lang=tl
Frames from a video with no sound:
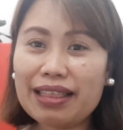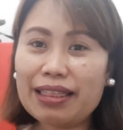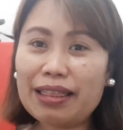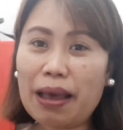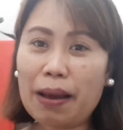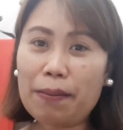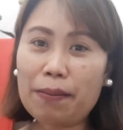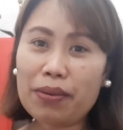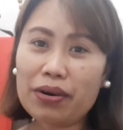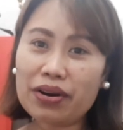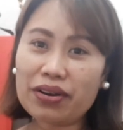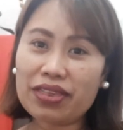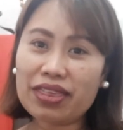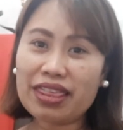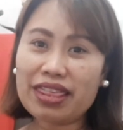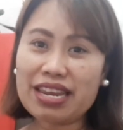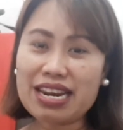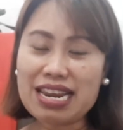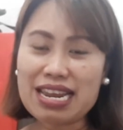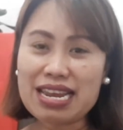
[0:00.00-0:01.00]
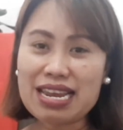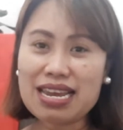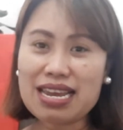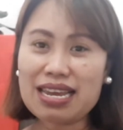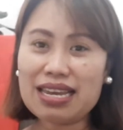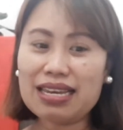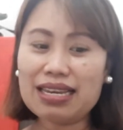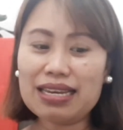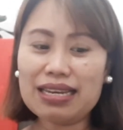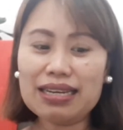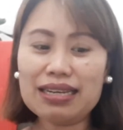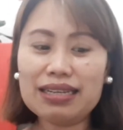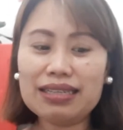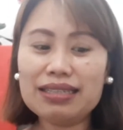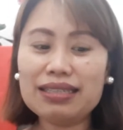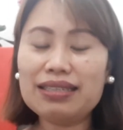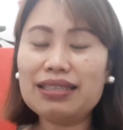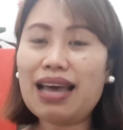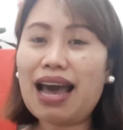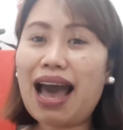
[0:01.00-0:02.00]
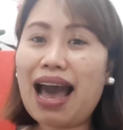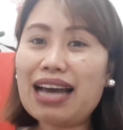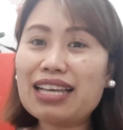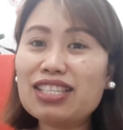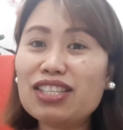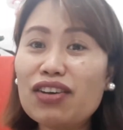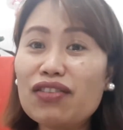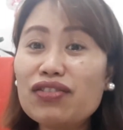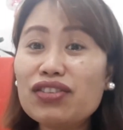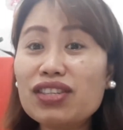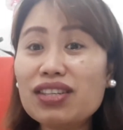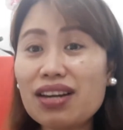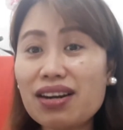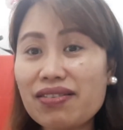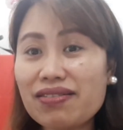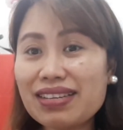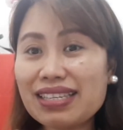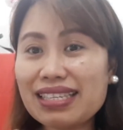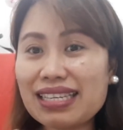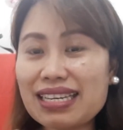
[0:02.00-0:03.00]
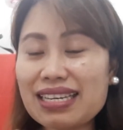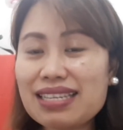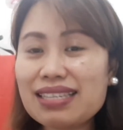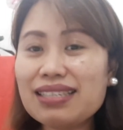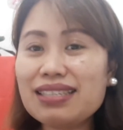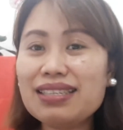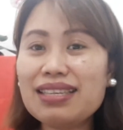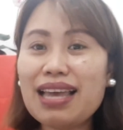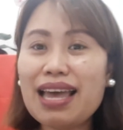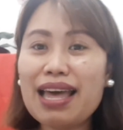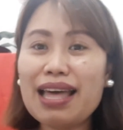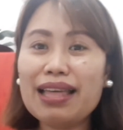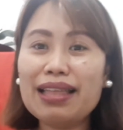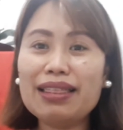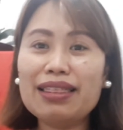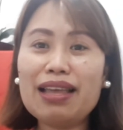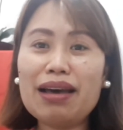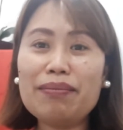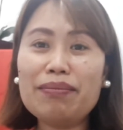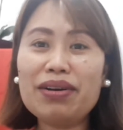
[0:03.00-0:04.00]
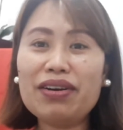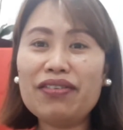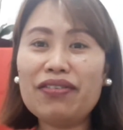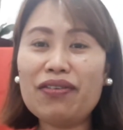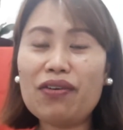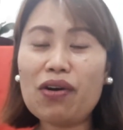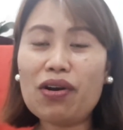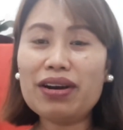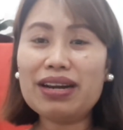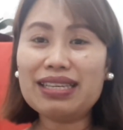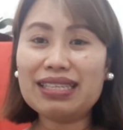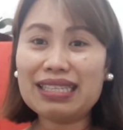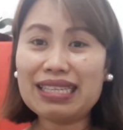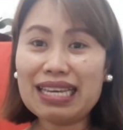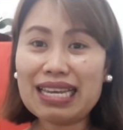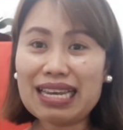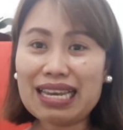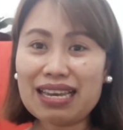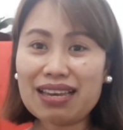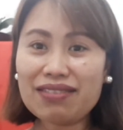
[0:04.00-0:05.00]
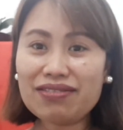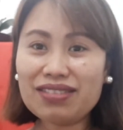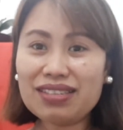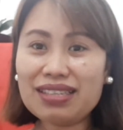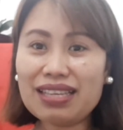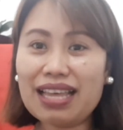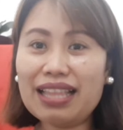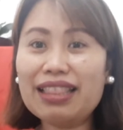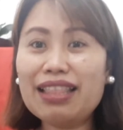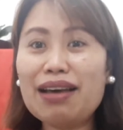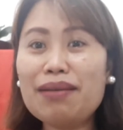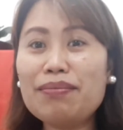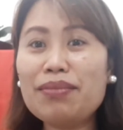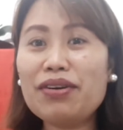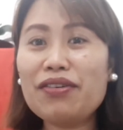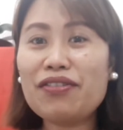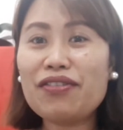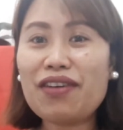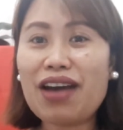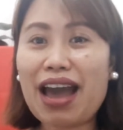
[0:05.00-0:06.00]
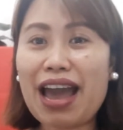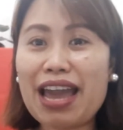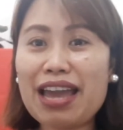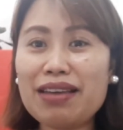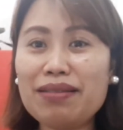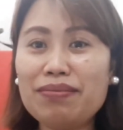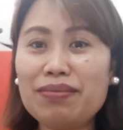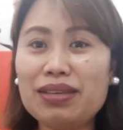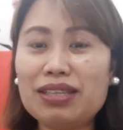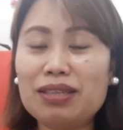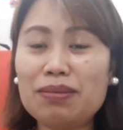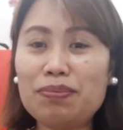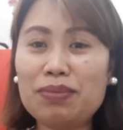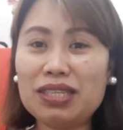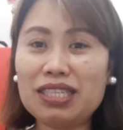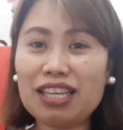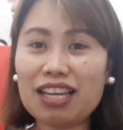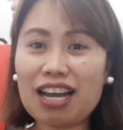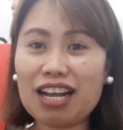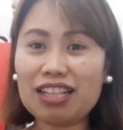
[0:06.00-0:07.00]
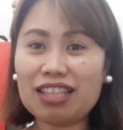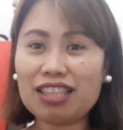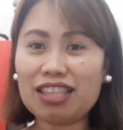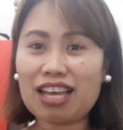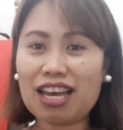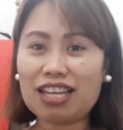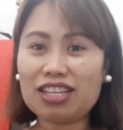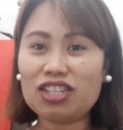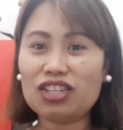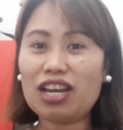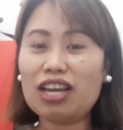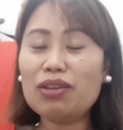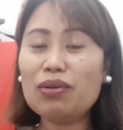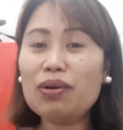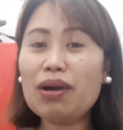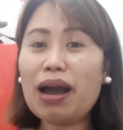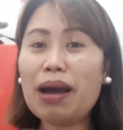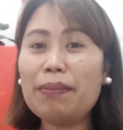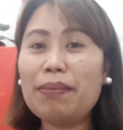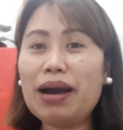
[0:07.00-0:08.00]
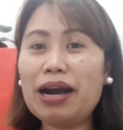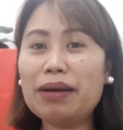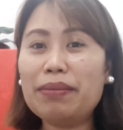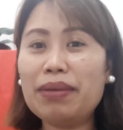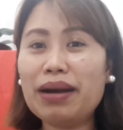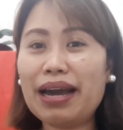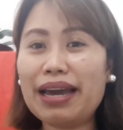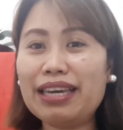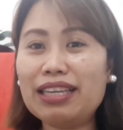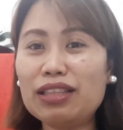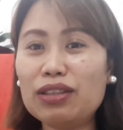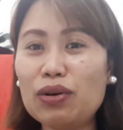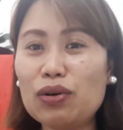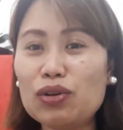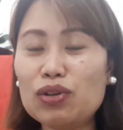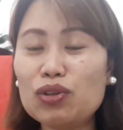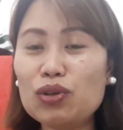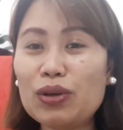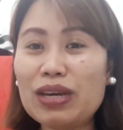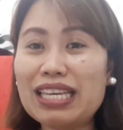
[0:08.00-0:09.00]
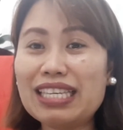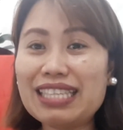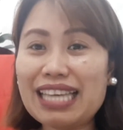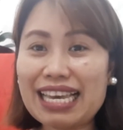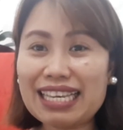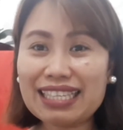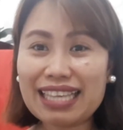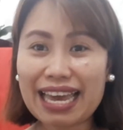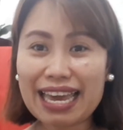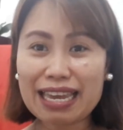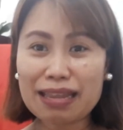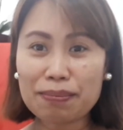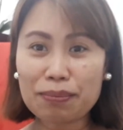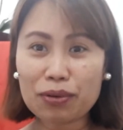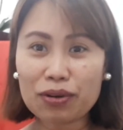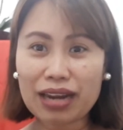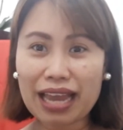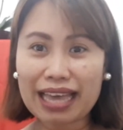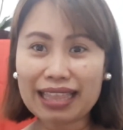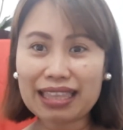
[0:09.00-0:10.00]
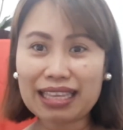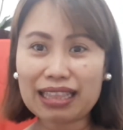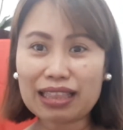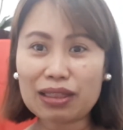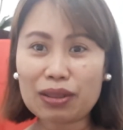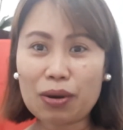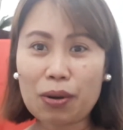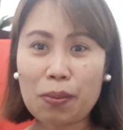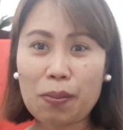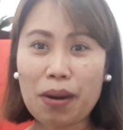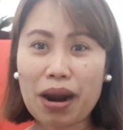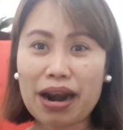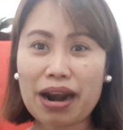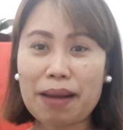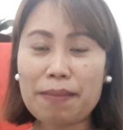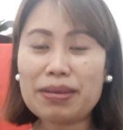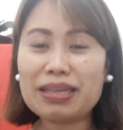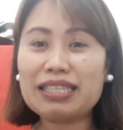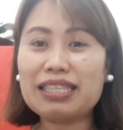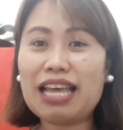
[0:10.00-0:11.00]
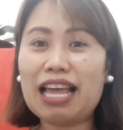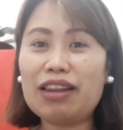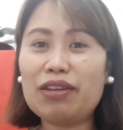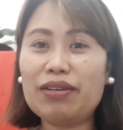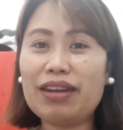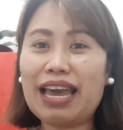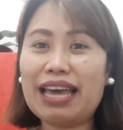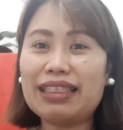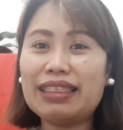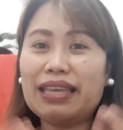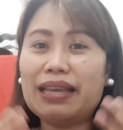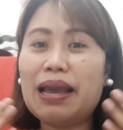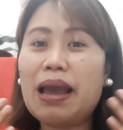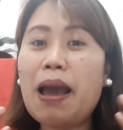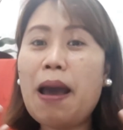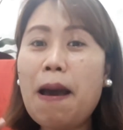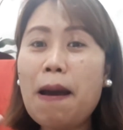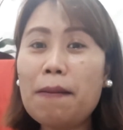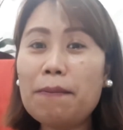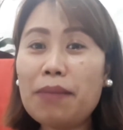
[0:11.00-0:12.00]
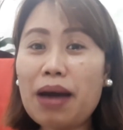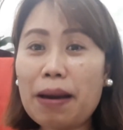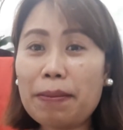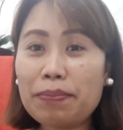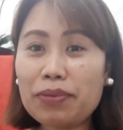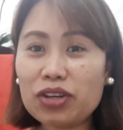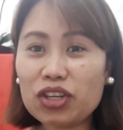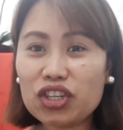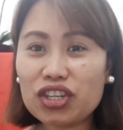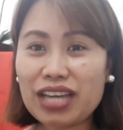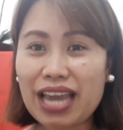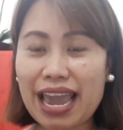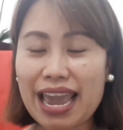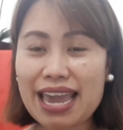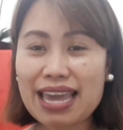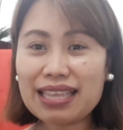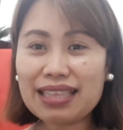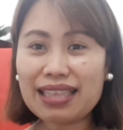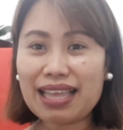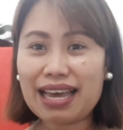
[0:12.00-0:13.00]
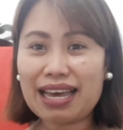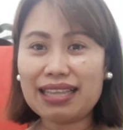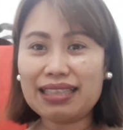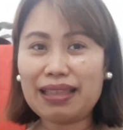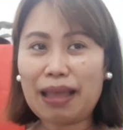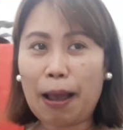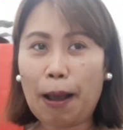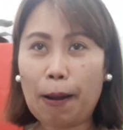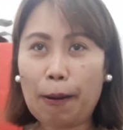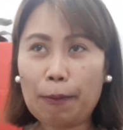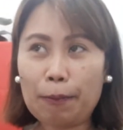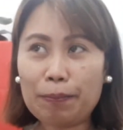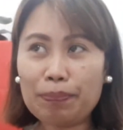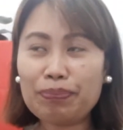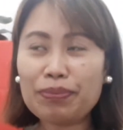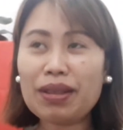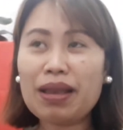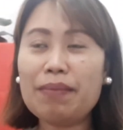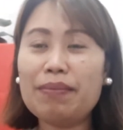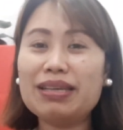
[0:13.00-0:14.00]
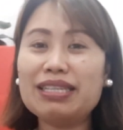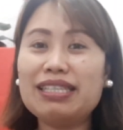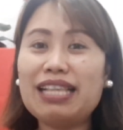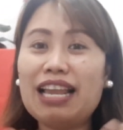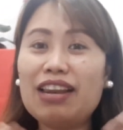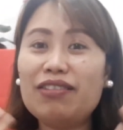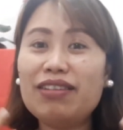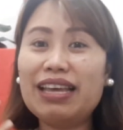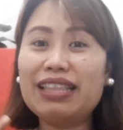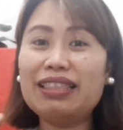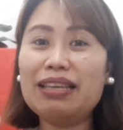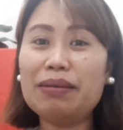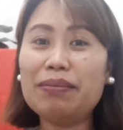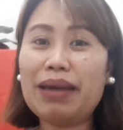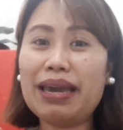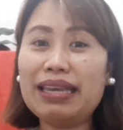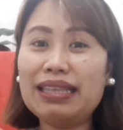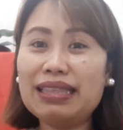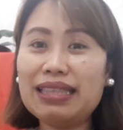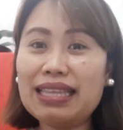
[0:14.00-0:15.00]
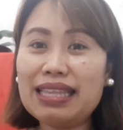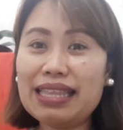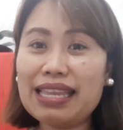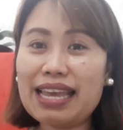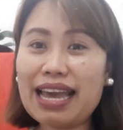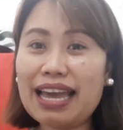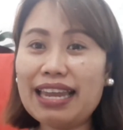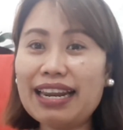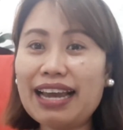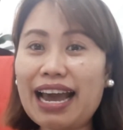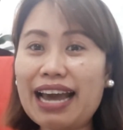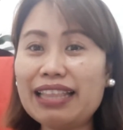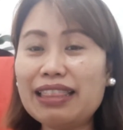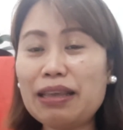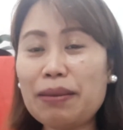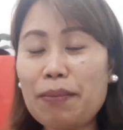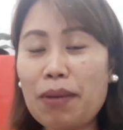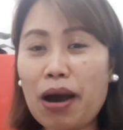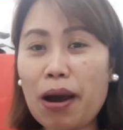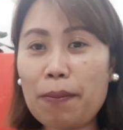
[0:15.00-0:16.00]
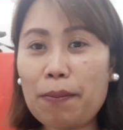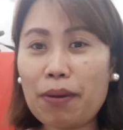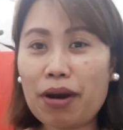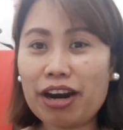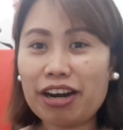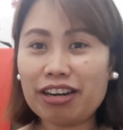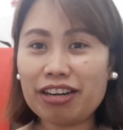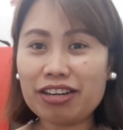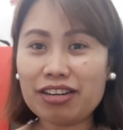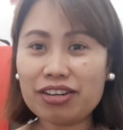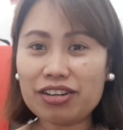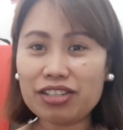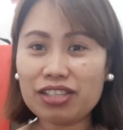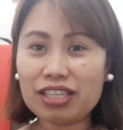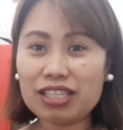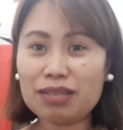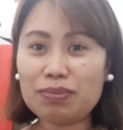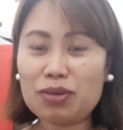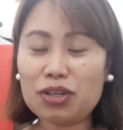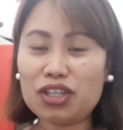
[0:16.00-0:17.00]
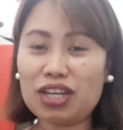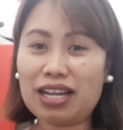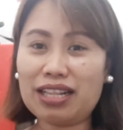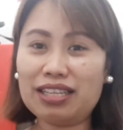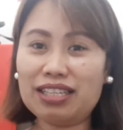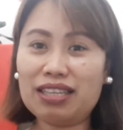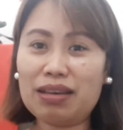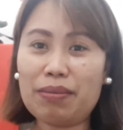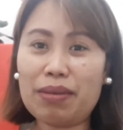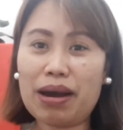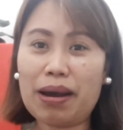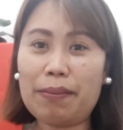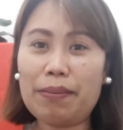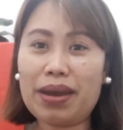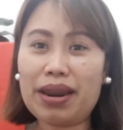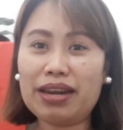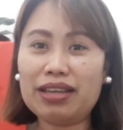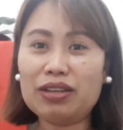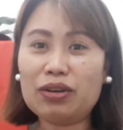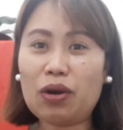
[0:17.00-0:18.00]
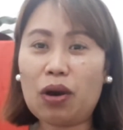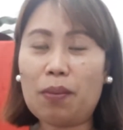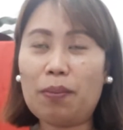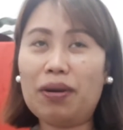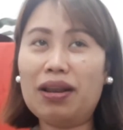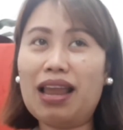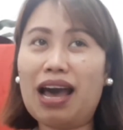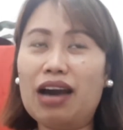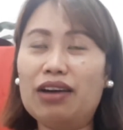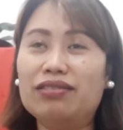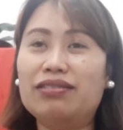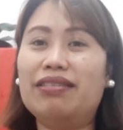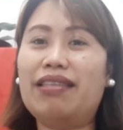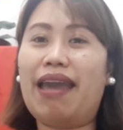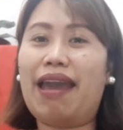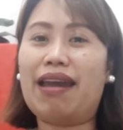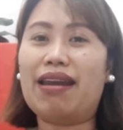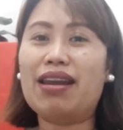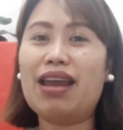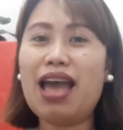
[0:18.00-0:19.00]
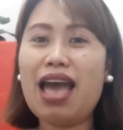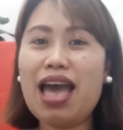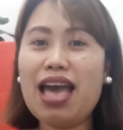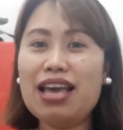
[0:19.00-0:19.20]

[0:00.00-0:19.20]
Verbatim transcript: Number three is acts of services. Number 4 is gifts. And number 5 is physical touch. Ano nga ba ang mga ito? So, isa-isahin po natin to para mas lalo nating ma-appreciate at um, mas lalo nating maintindihan ng ating mga partners, especially sa mga married couple out there.